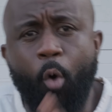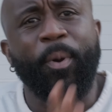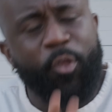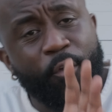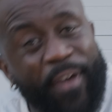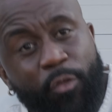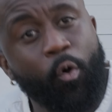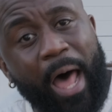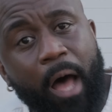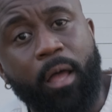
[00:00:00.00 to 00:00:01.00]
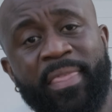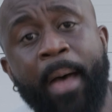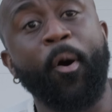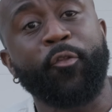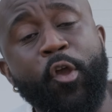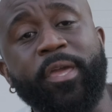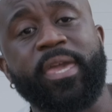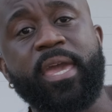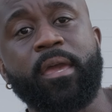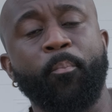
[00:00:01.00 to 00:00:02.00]
au prix de 20 dollars, n'importe
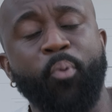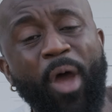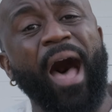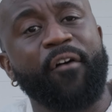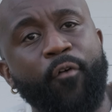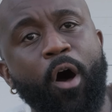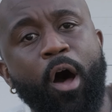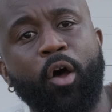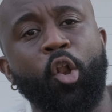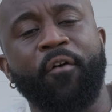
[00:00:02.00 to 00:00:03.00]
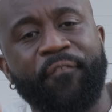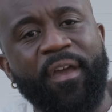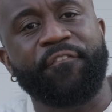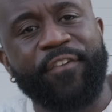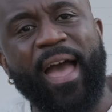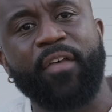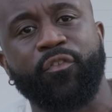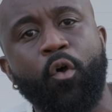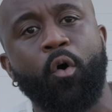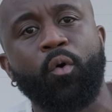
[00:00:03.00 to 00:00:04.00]
qui peut avoir leur
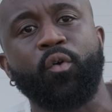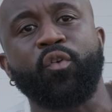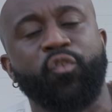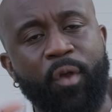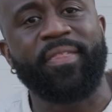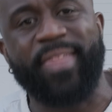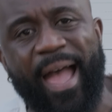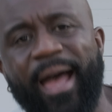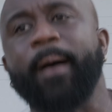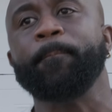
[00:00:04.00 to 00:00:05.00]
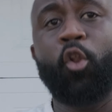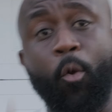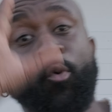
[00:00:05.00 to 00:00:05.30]
vérification sur Instagram. Le